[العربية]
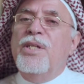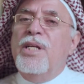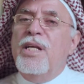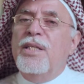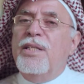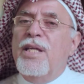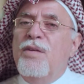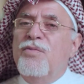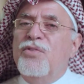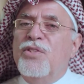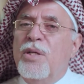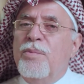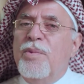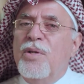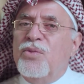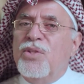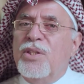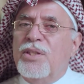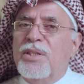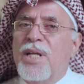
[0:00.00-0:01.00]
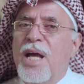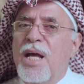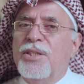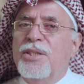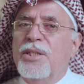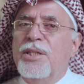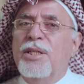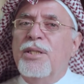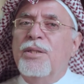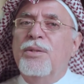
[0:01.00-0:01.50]
سنة
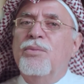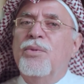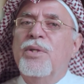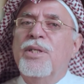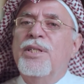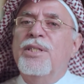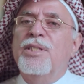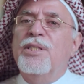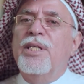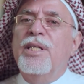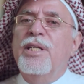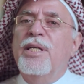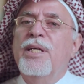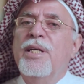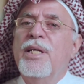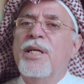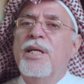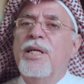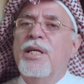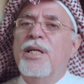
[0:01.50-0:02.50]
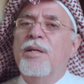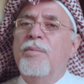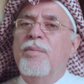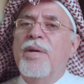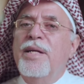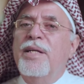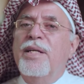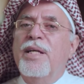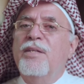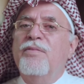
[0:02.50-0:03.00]
1916 وهي السنة اللي
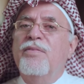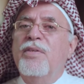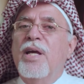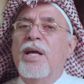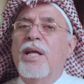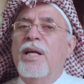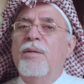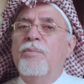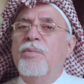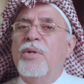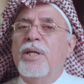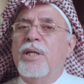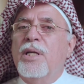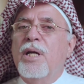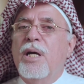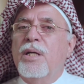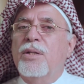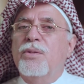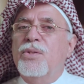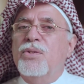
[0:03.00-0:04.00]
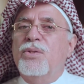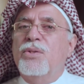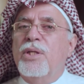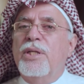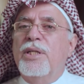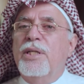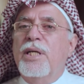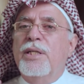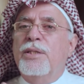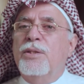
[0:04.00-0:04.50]
بند فيها الأمريكان
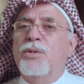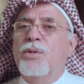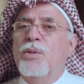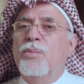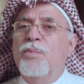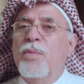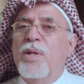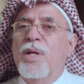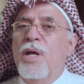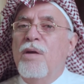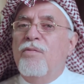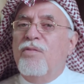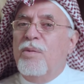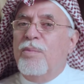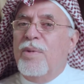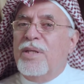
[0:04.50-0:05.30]
قنصليتهم في